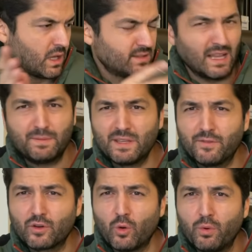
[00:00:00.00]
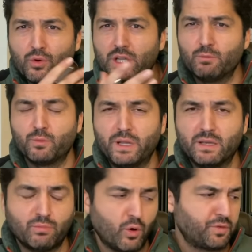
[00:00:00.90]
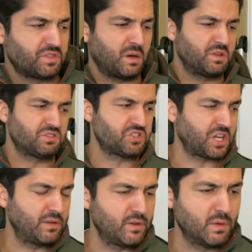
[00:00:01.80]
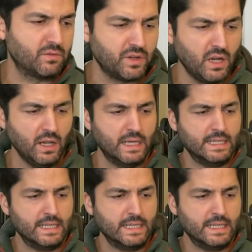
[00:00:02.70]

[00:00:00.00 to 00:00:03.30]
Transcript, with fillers: Selbsthilfegruppe oder Immobilienprofis, kann man sich drehen, wie man will.